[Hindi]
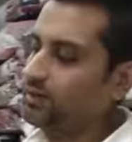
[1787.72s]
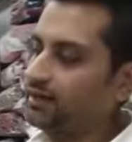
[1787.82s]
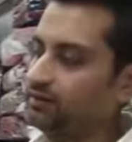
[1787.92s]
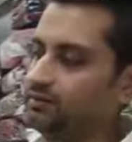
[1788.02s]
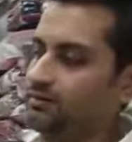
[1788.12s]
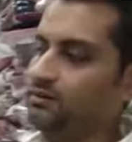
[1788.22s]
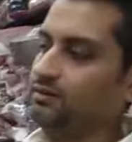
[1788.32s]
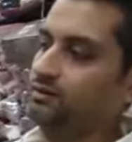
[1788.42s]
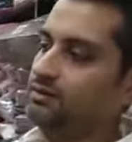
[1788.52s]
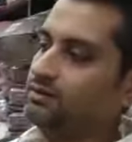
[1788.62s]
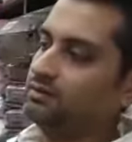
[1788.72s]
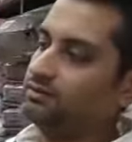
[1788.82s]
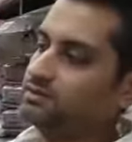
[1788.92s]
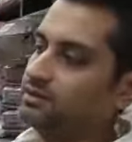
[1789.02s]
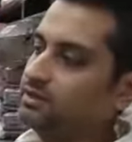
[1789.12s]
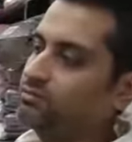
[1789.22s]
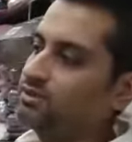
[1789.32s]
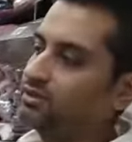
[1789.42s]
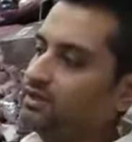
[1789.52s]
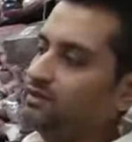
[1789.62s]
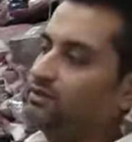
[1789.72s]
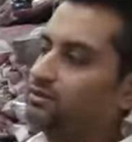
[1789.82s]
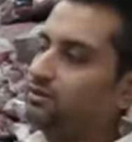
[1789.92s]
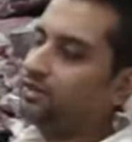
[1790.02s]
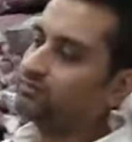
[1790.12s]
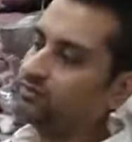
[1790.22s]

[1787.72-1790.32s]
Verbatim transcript: बैक इसकी कीमत रहेगी थर्टीन